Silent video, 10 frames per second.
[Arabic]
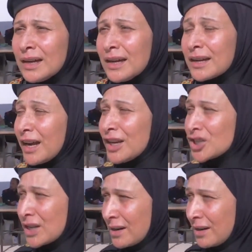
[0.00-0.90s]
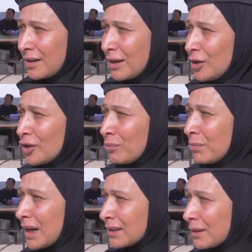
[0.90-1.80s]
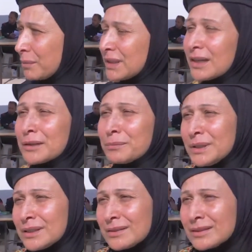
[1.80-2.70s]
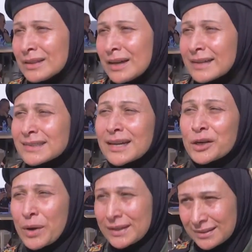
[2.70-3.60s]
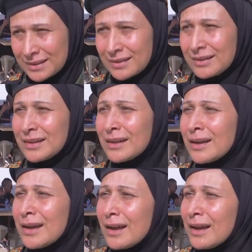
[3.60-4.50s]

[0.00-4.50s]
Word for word: رح يشاركنا اليوم أكثر من 300 عسكري وعسكرية